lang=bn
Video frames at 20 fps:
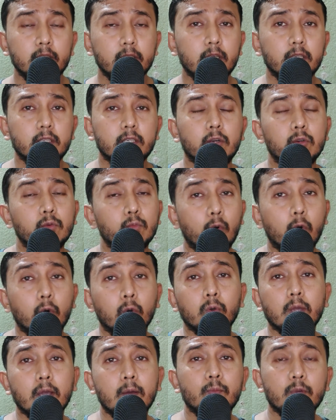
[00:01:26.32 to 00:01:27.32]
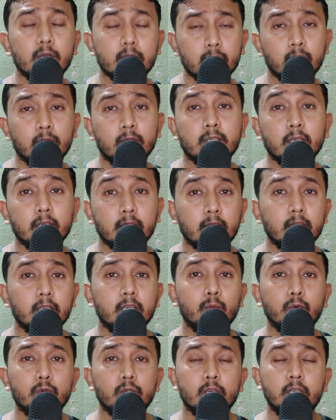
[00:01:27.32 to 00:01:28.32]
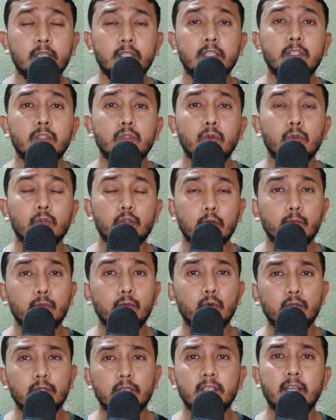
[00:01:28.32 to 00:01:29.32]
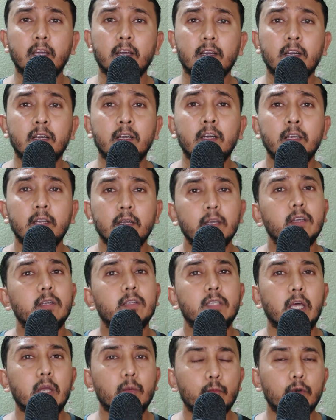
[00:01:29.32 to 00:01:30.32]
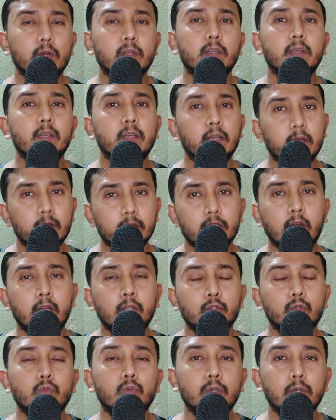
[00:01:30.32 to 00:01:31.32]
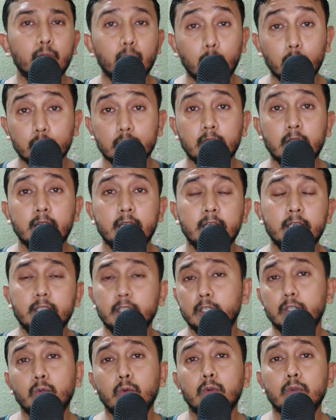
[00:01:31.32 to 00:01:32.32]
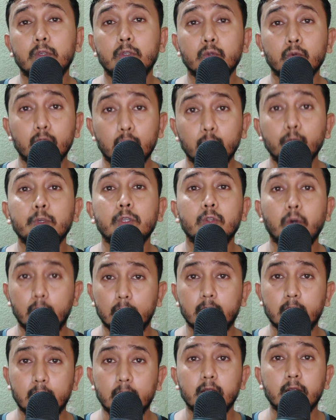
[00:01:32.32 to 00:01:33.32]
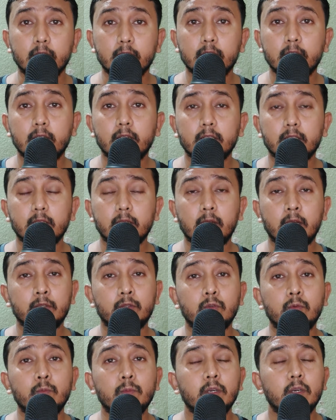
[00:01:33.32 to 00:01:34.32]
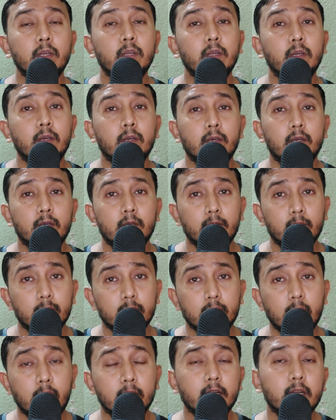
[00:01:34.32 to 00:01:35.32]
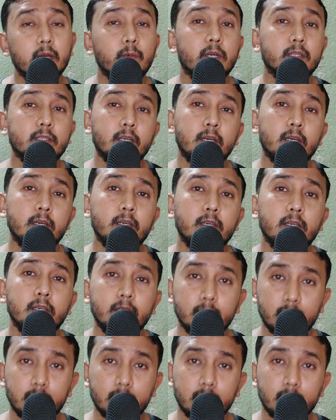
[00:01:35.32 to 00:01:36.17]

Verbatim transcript: ঠিক আছে কারণ বড় ক্যাম্পাস রয়েছে এখানে এবং সেই জিনিসগুলো সব খুঁজে দেখা তারপরে শান্ত হয়ে বসা এই জিনিসগুলো কিন্তু খুবই দরকার ঠিক আছে একদম ঠান্ডা মাথায়